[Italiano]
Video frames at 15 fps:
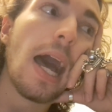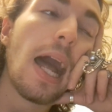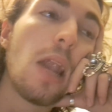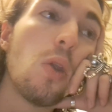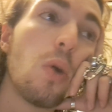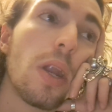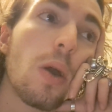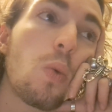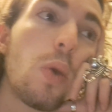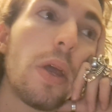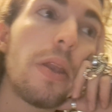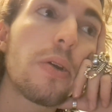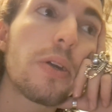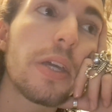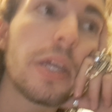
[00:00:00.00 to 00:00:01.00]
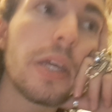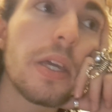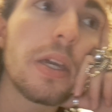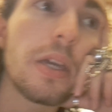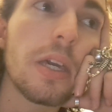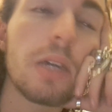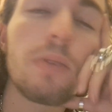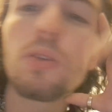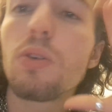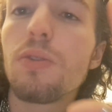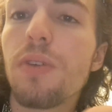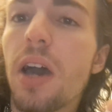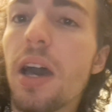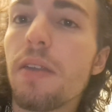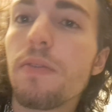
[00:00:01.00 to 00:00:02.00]
allora, quello che, che volevo
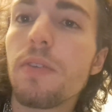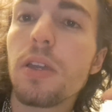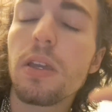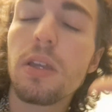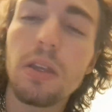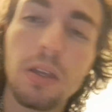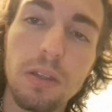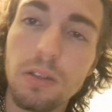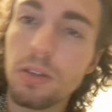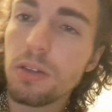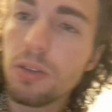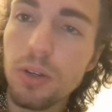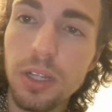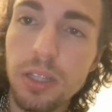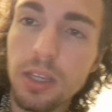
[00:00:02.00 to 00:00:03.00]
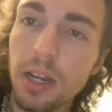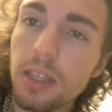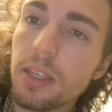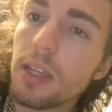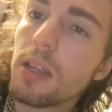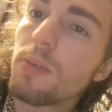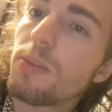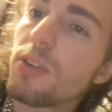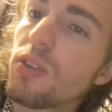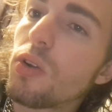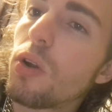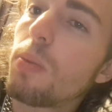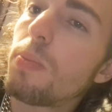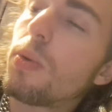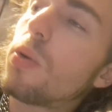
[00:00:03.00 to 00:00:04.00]
farvi, eh, non intrattenervi
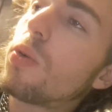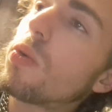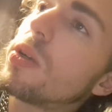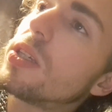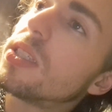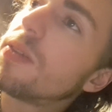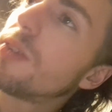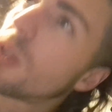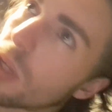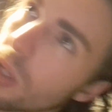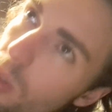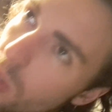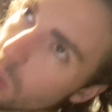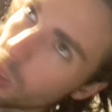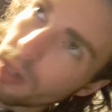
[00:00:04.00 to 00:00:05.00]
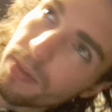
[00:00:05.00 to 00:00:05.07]
troppo con questi video, tanto so